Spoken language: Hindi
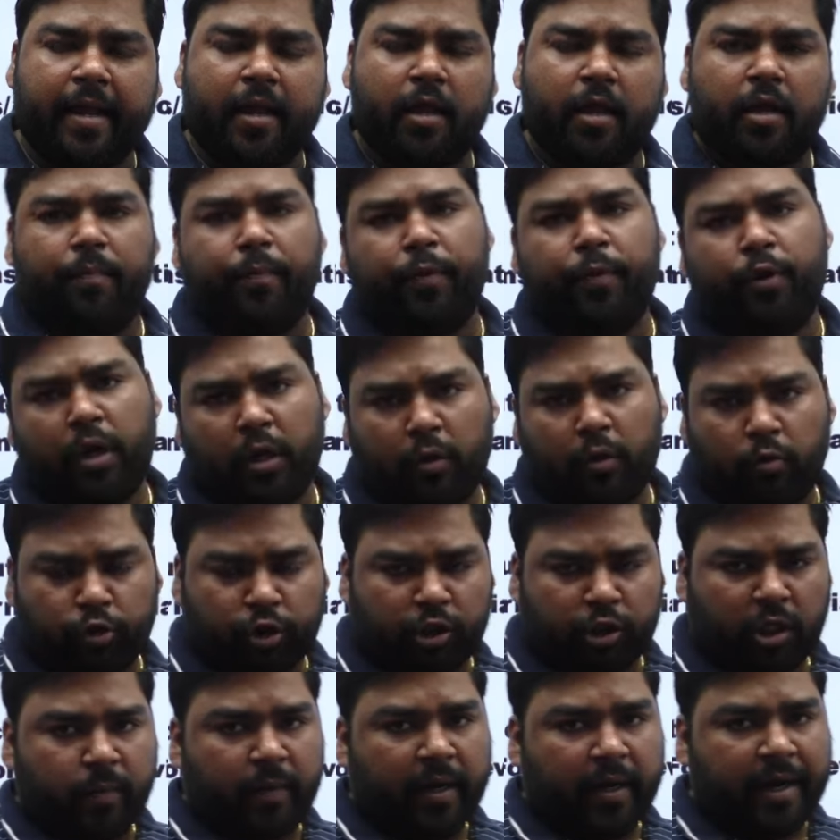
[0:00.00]
कंप्यूटर
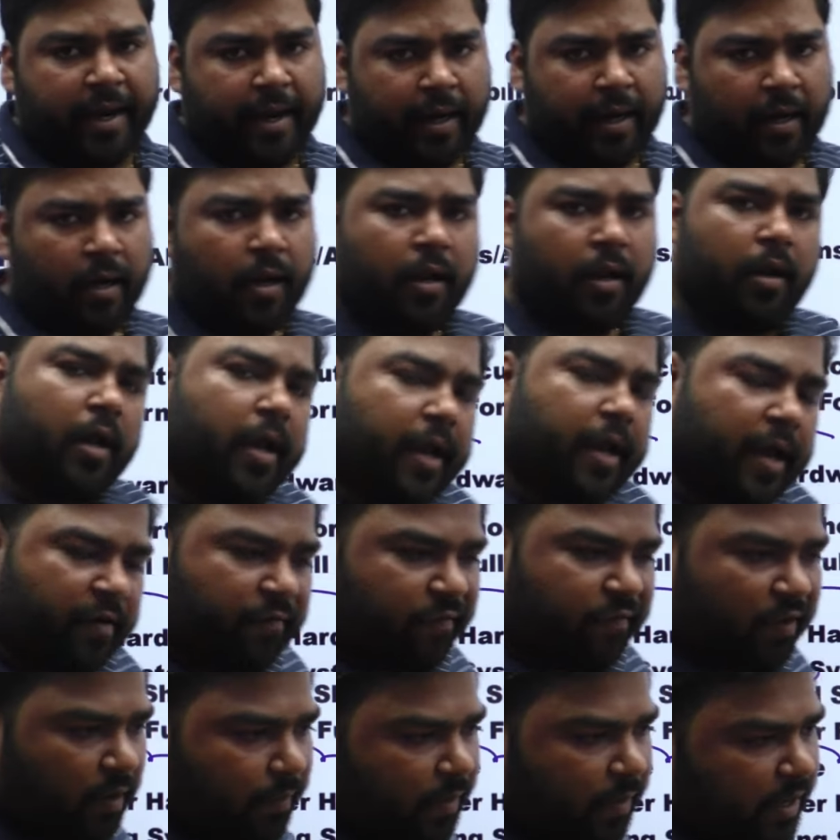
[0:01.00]
क्वेश्चन बने लेकिन
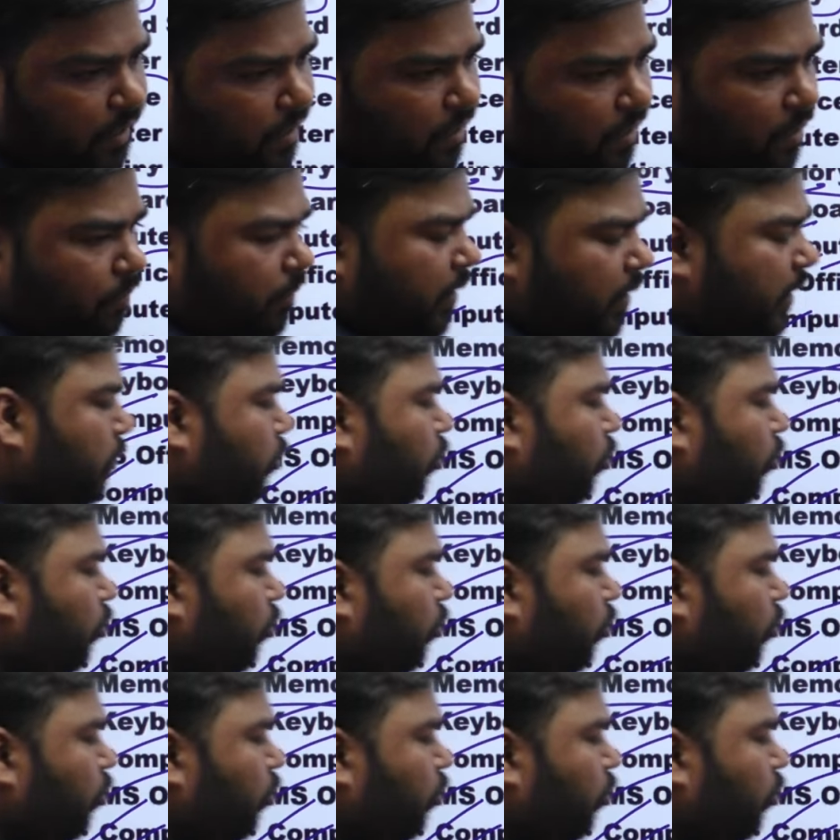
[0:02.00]
फिर भी रिस्क मत लो